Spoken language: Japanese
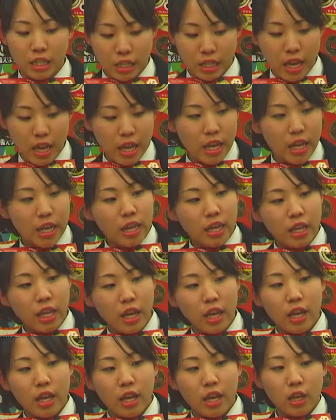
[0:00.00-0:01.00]
千円です
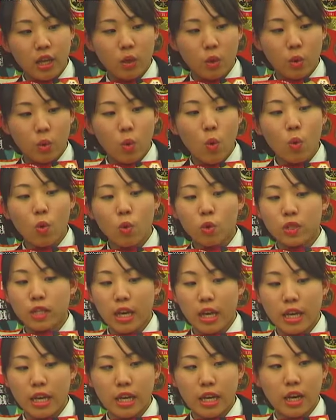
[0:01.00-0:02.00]
ね、うん、でえっ
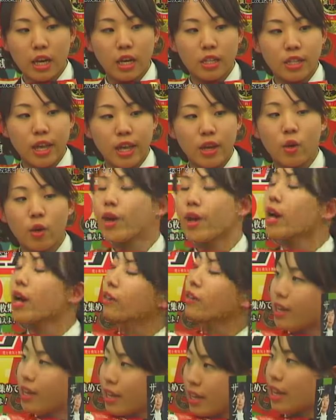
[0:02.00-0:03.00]
と高校生以下
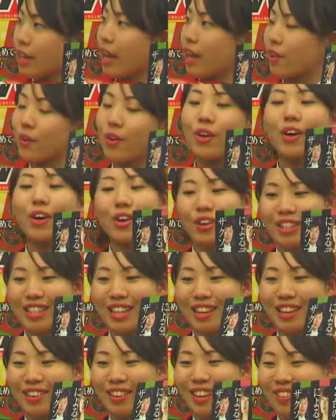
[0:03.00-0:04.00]
が千五百円で
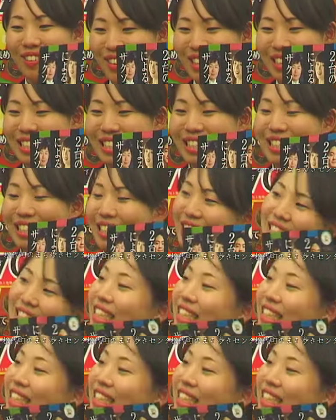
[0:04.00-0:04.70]
ご用意をしておりま